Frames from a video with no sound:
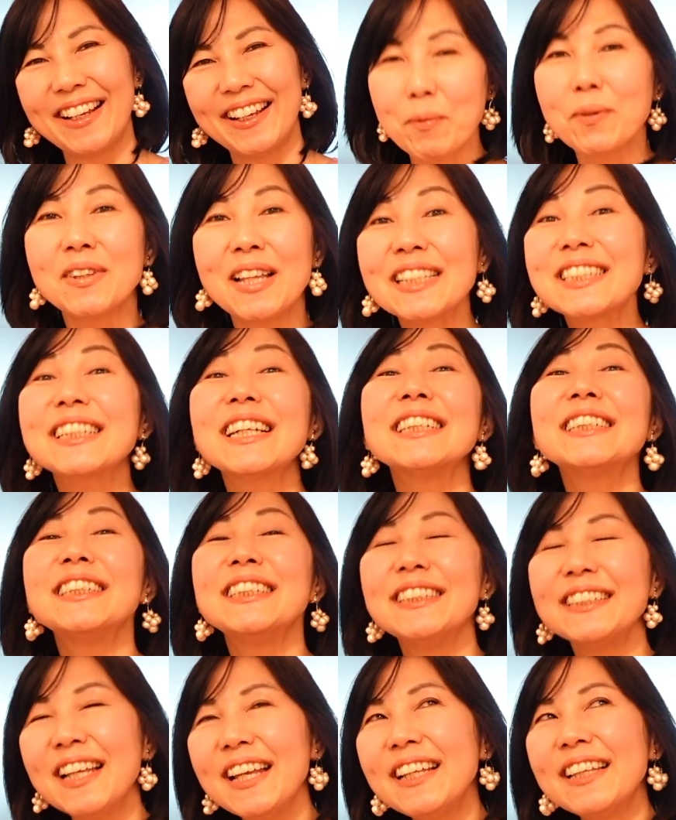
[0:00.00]
もう懐か
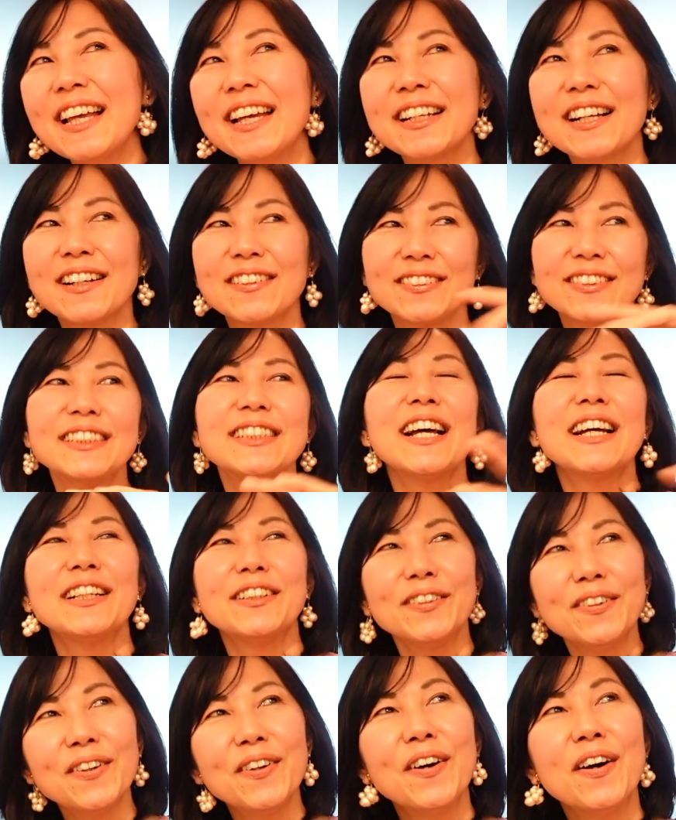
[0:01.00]
しいね大学時代
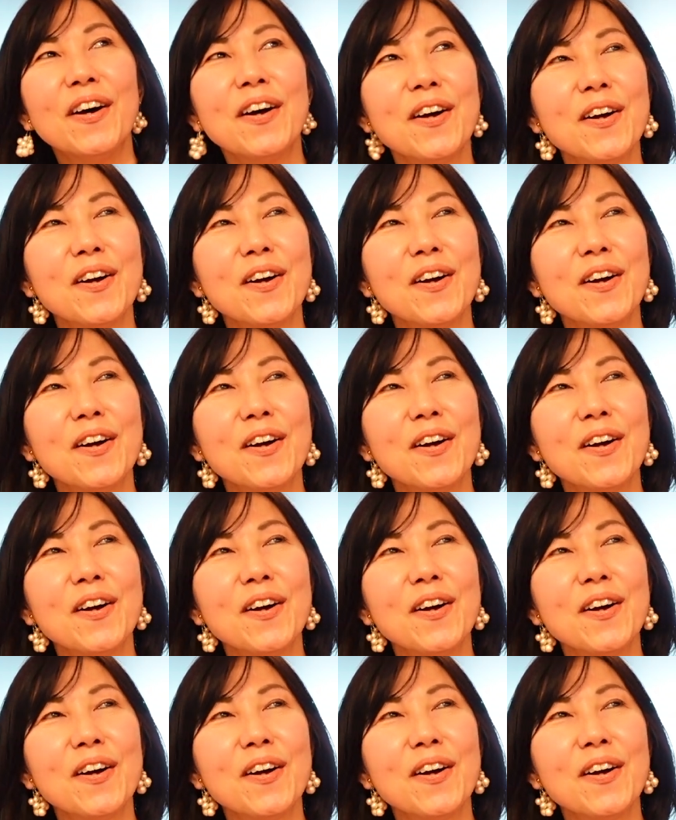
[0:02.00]
の